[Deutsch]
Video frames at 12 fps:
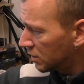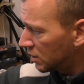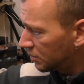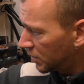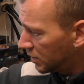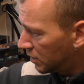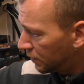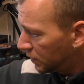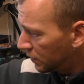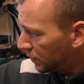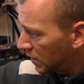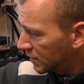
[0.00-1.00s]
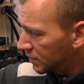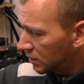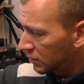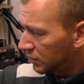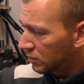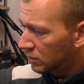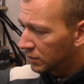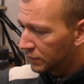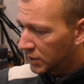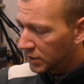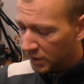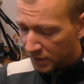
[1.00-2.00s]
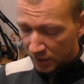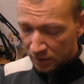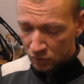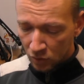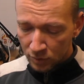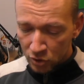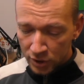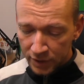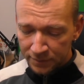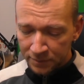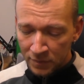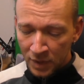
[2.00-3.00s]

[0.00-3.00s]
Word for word: Ich habe ja hier vier Fernseher irgendwie in der Gegend rumstehen.